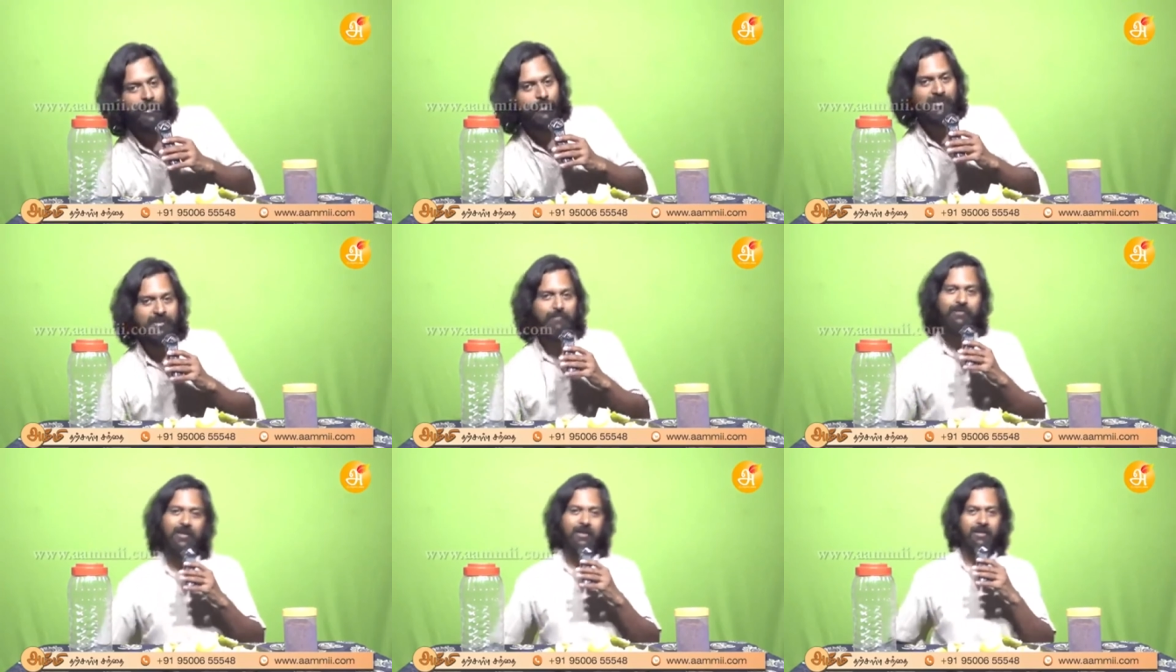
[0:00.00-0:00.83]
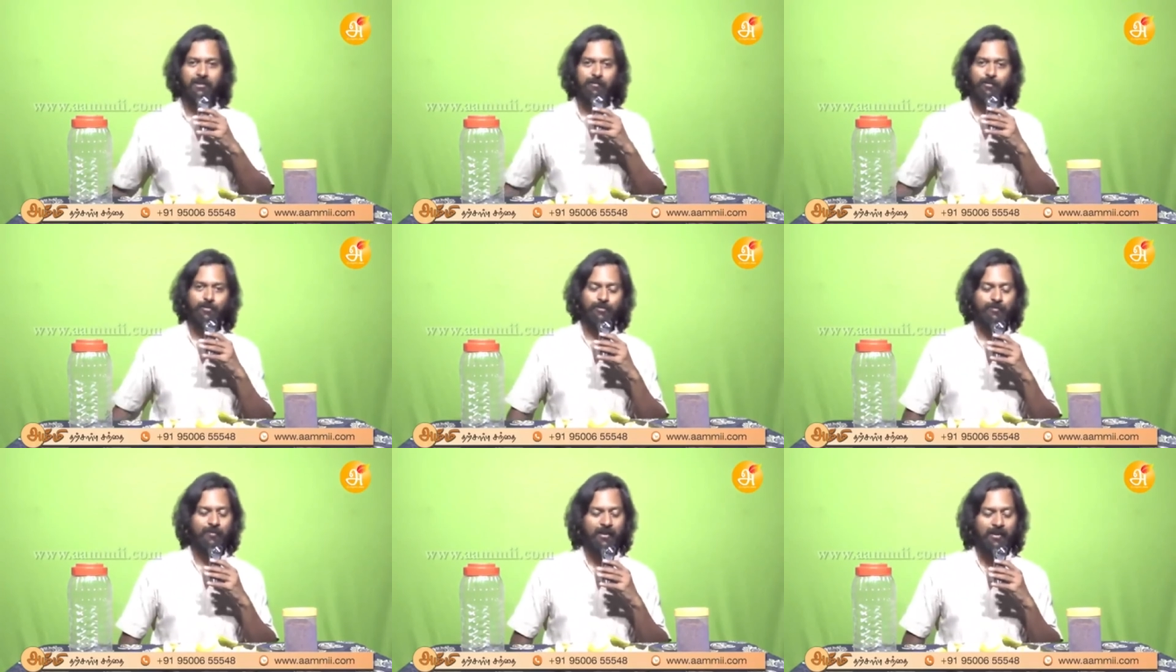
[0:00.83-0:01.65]
பயோ தயாரிக்க
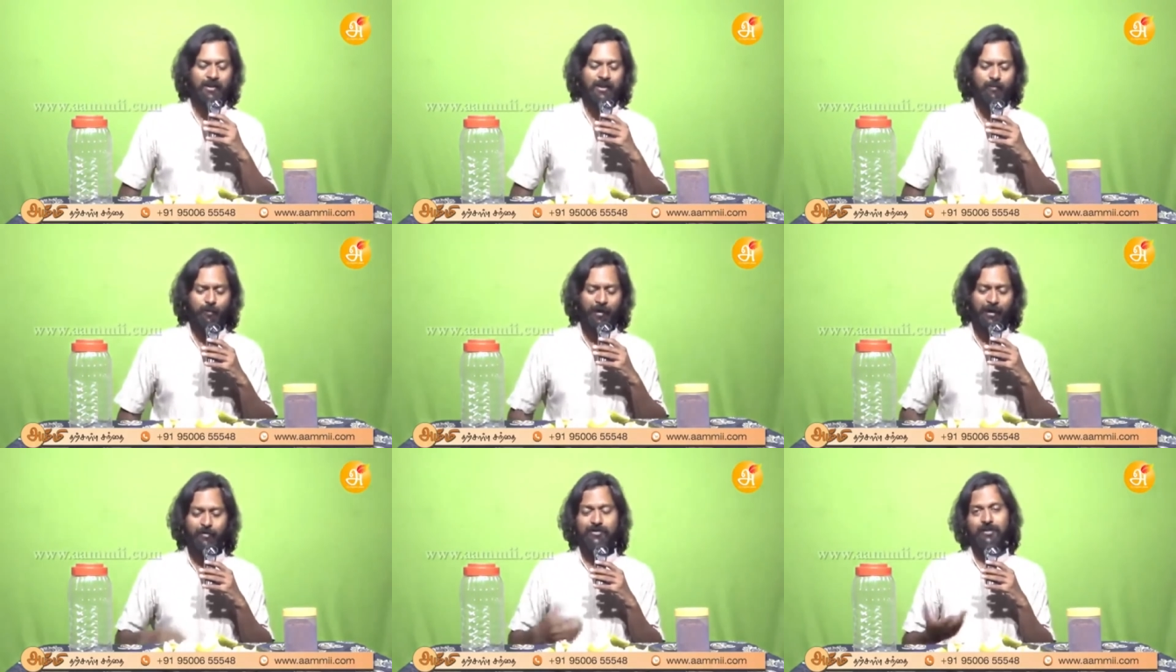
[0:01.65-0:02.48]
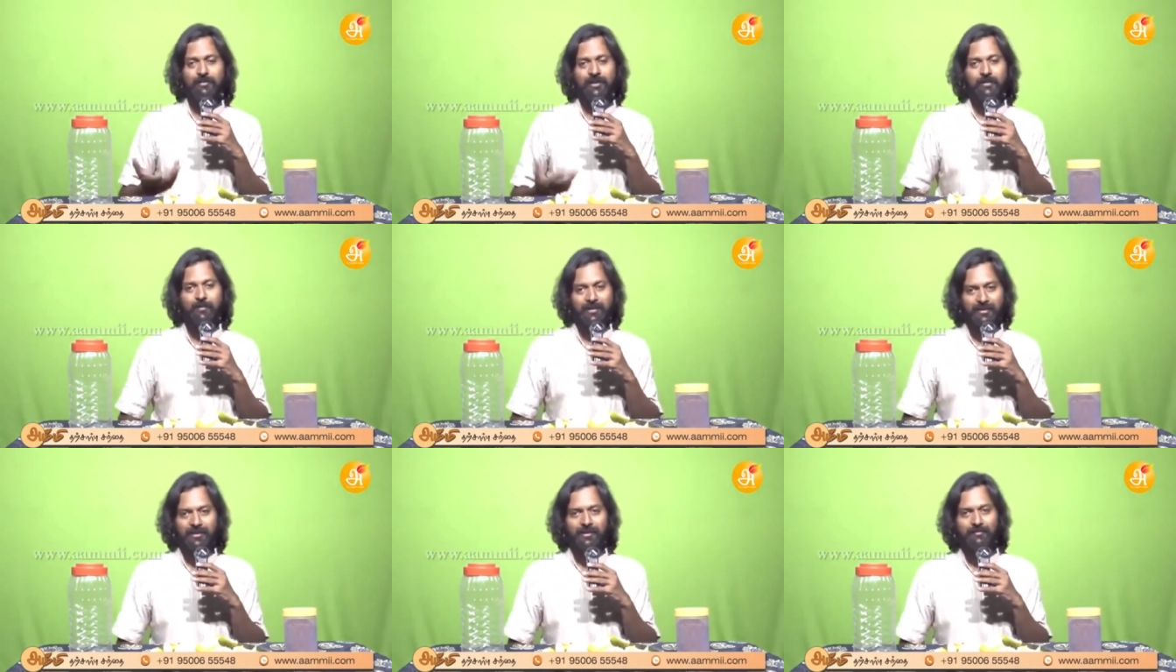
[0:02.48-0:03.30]
போகிறோம் இப்போ பயோ என்சைம் என்னென்னு
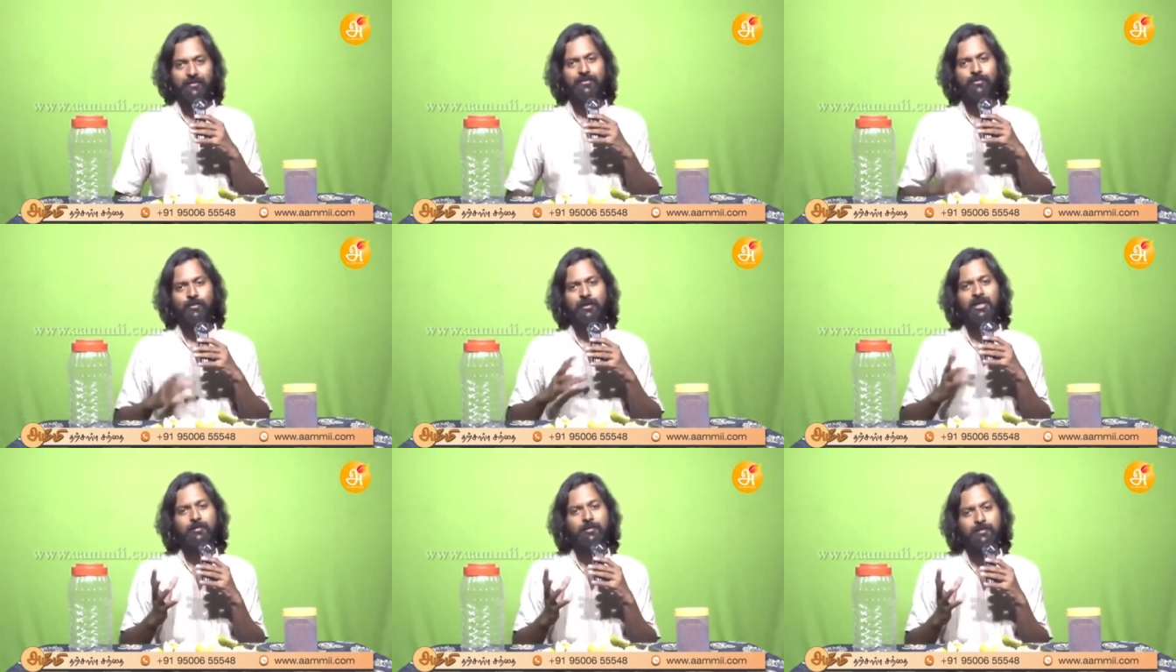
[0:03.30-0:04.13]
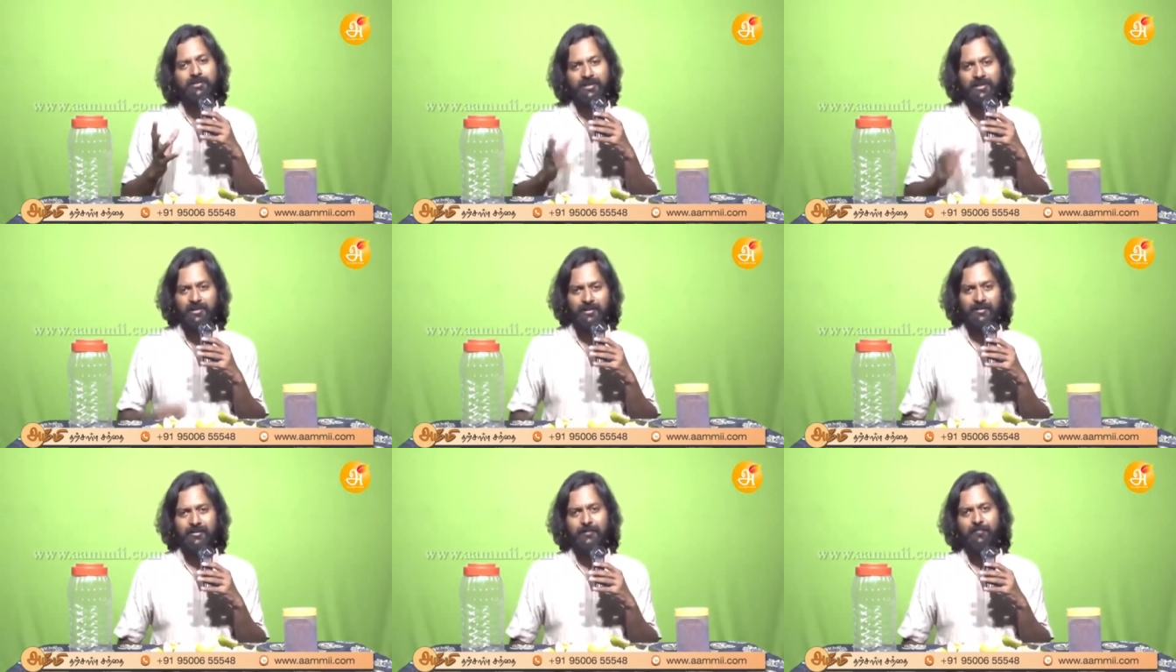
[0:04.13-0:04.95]
பார்த்தீங்கன்னா இது வந்து ஒரு மல்டி பர்பஸ்
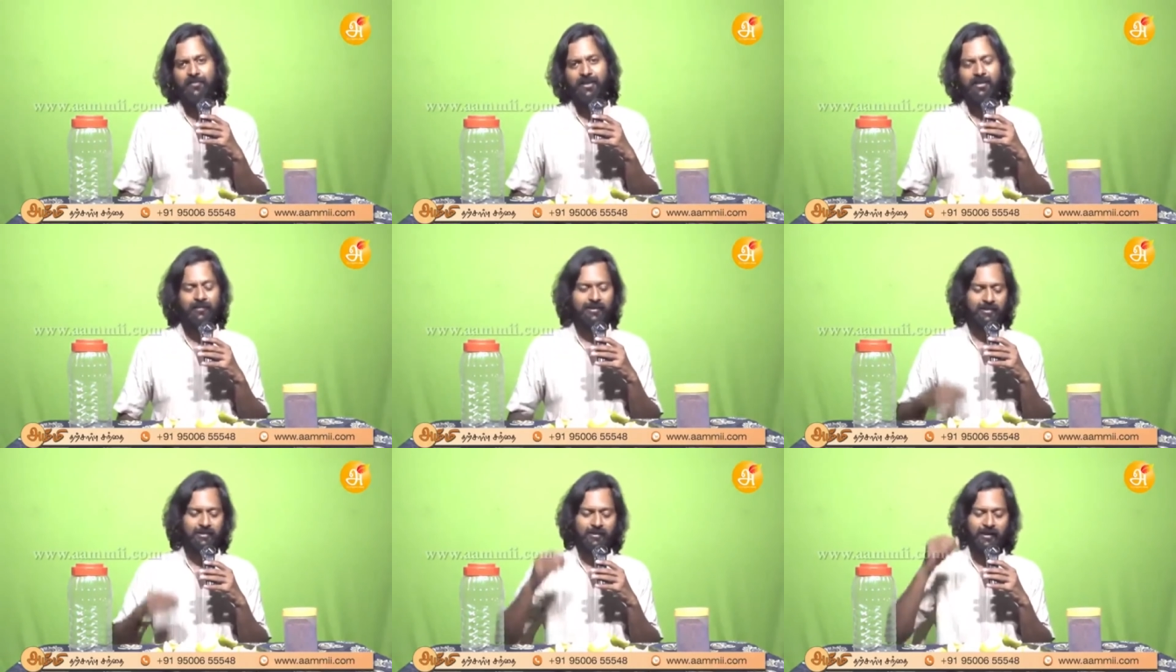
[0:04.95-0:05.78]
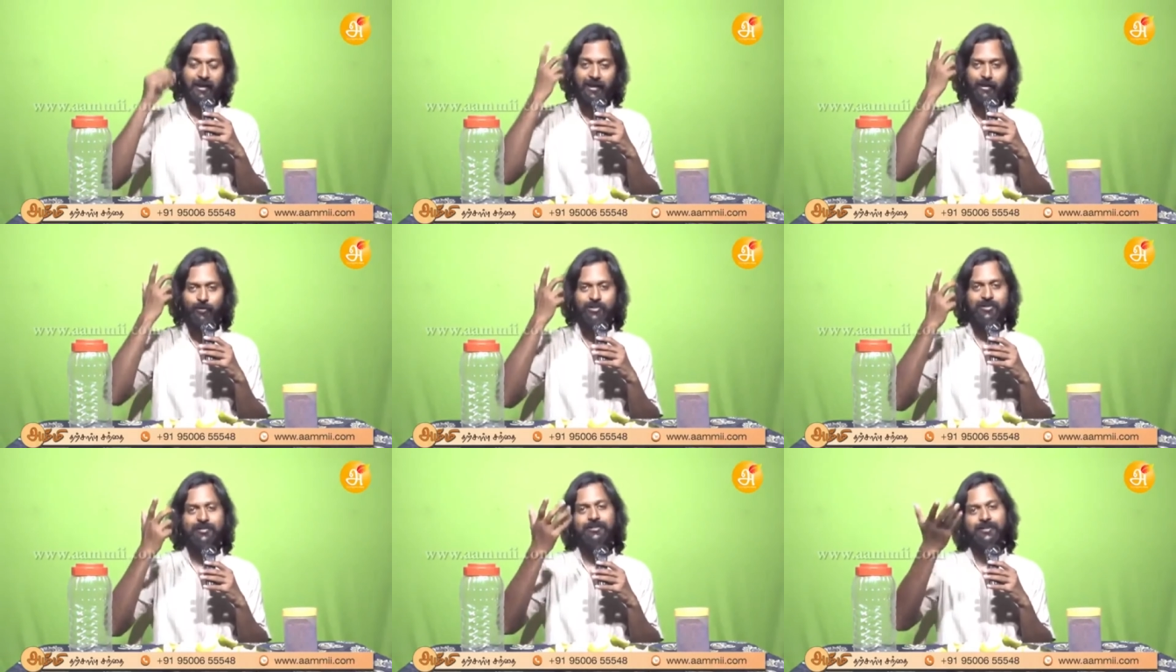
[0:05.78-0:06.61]
கிளீனருங்க இது வந்து ஹேர்
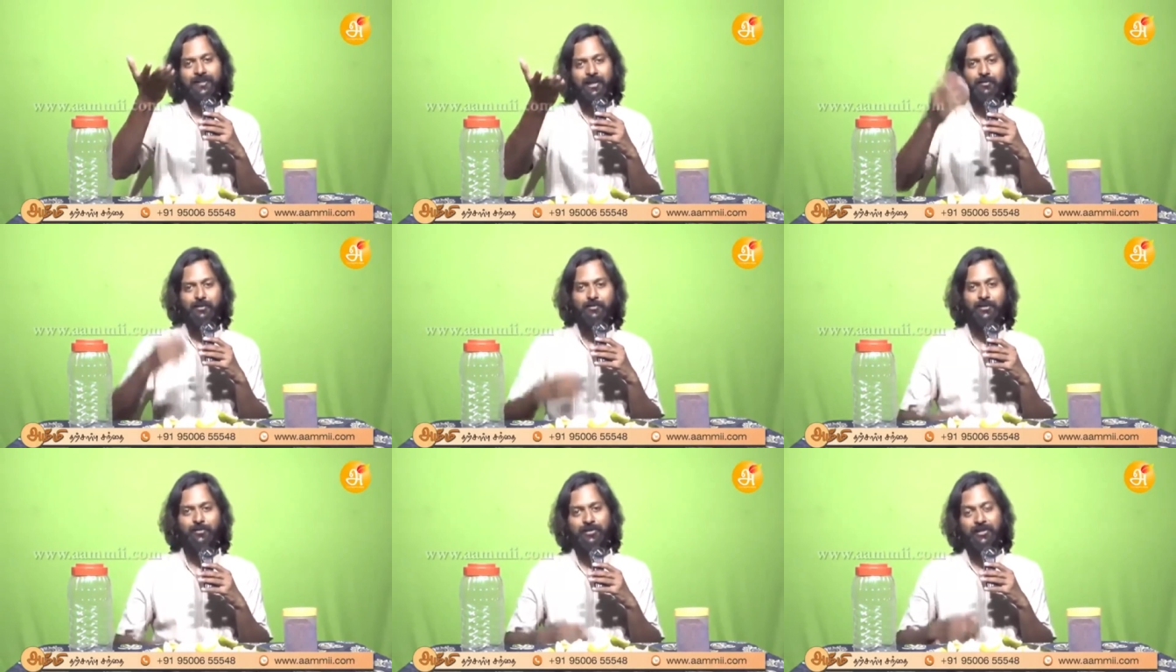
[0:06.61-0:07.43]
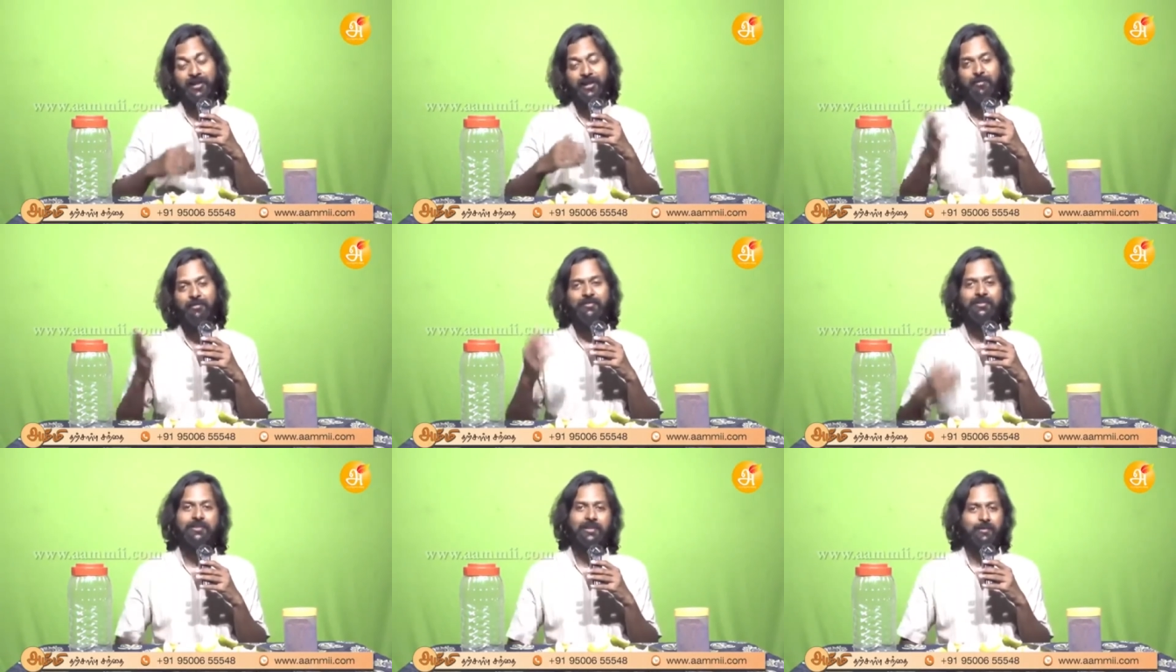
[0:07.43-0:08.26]
வாஷ்லேருந்து கார் வாஷ் வரைக்கும் எல்லாமே
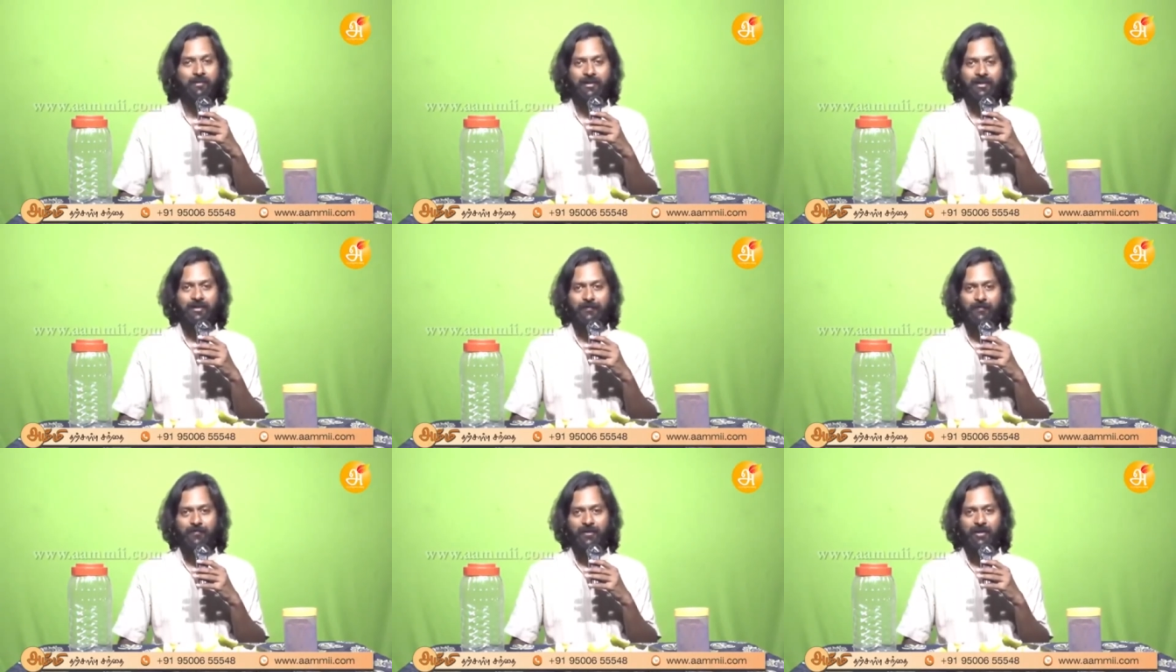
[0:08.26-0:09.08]
வந்து க்ளீன் பண்ணலாம்